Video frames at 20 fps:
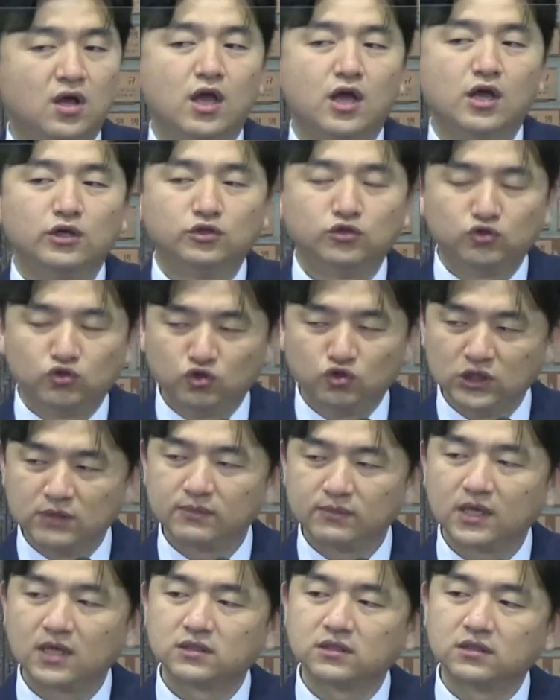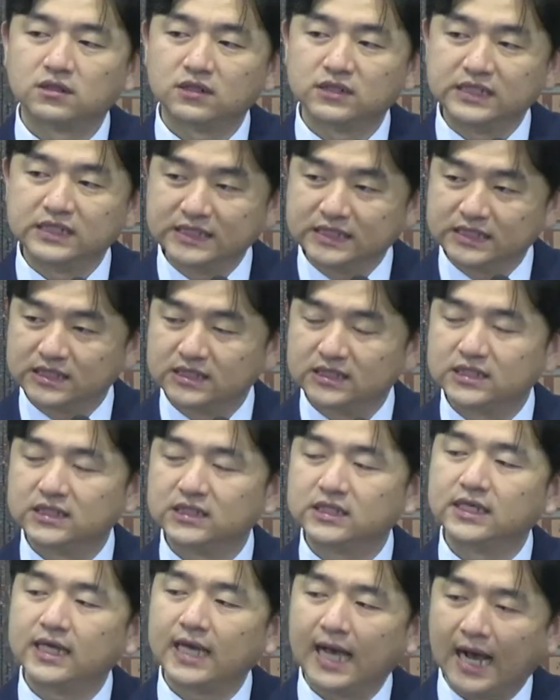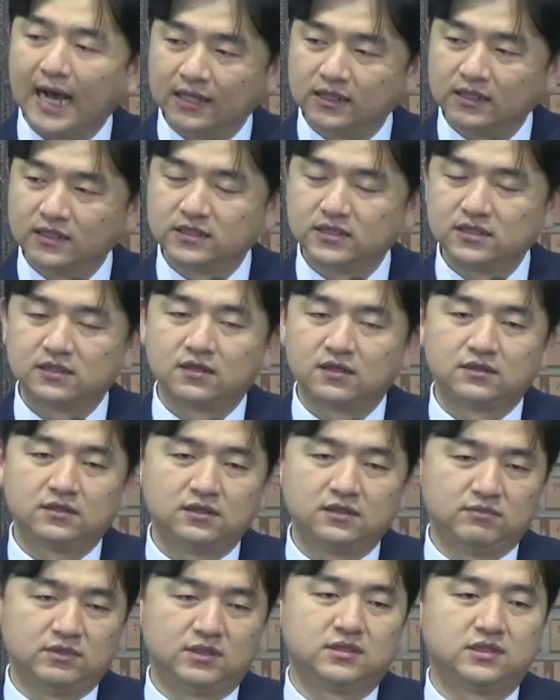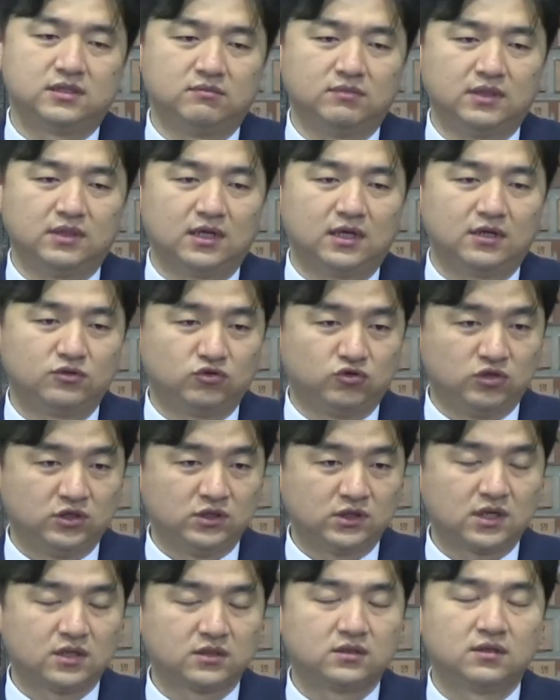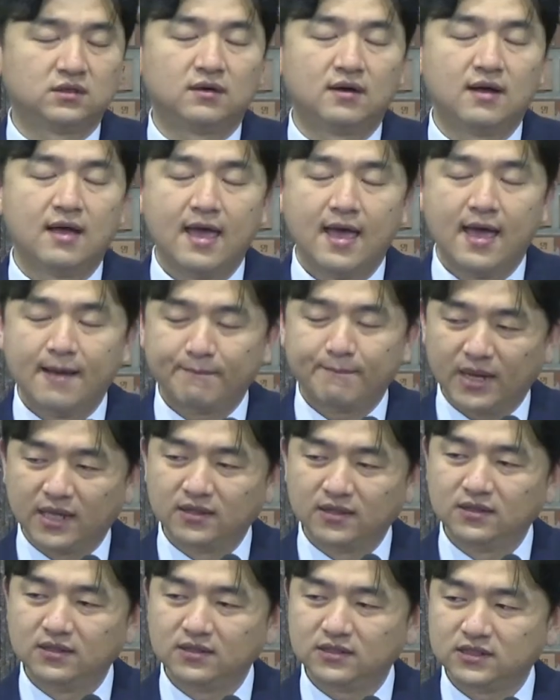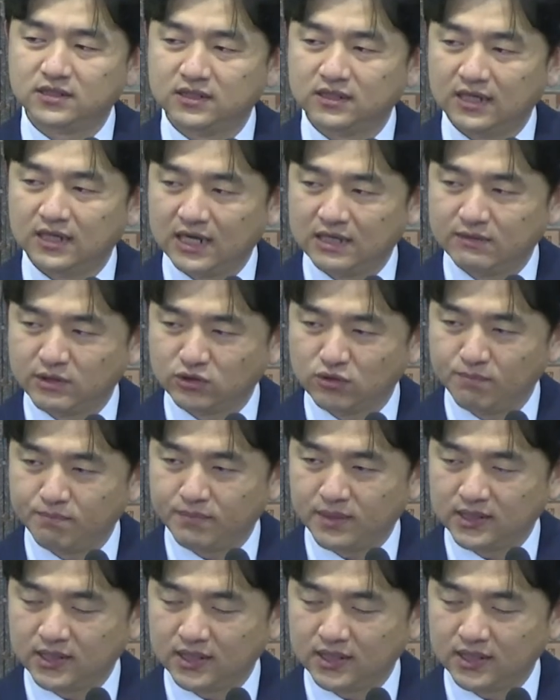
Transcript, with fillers: 주님께서 잊 잊지 않으실 것을 믿습니다. 주님께서 반드시 하나님의 손바닥에